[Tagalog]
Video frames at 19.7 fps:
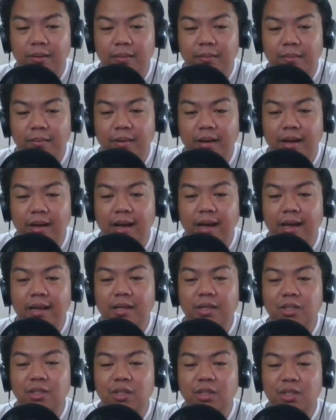mga
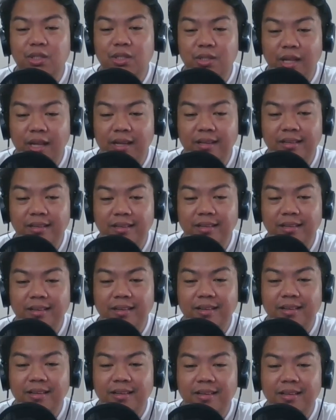alas 10 na
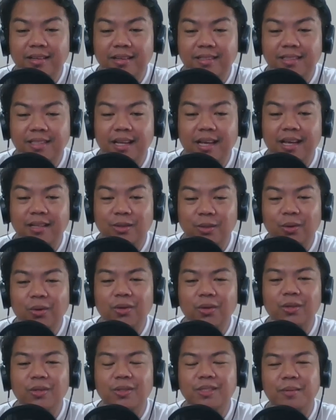sa
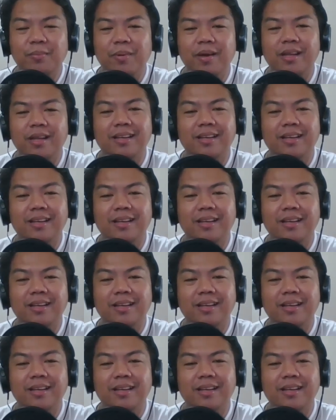Tokyo, Japan.